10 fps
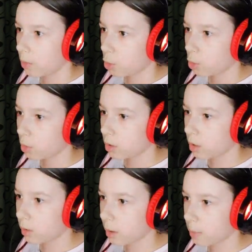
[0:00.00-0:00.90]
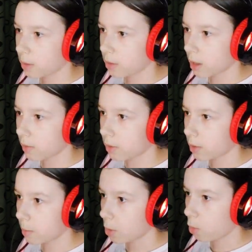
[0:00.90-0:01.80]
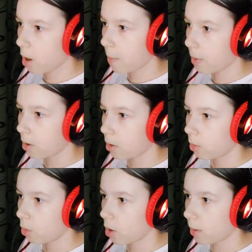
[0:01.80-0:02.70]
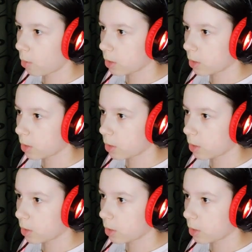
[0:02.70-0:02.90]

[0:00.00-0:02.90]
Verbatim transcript: что нельзя представить себе. Оп! О, вот